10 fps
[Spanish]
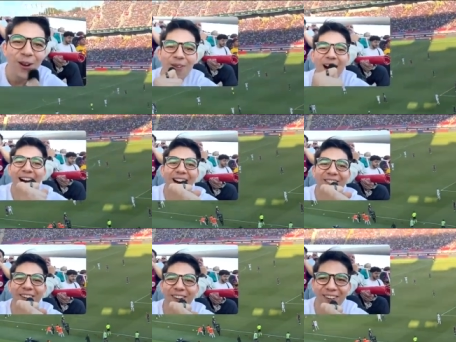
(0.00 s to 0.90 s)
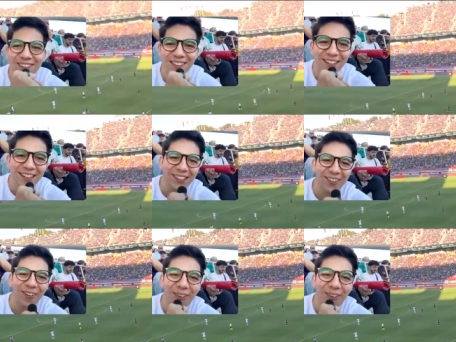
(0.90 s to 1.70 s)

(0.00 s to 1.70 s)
¡Vamos, chicos!